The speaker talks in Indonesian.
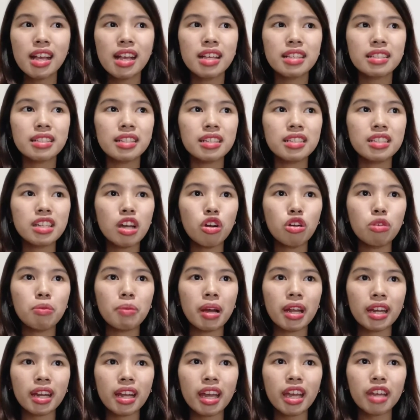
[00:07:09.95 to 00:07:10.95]
sejauh
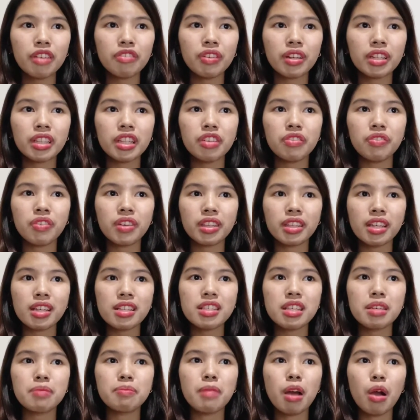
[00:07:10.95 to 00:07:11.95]
mana
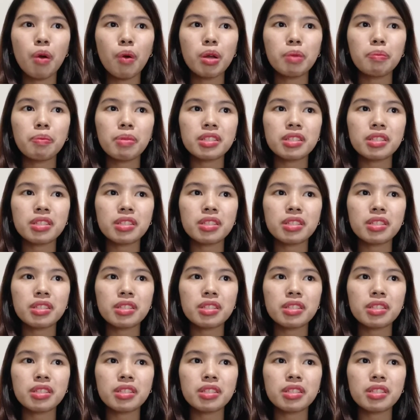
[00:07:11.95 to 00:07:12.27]
efektivitas imbauan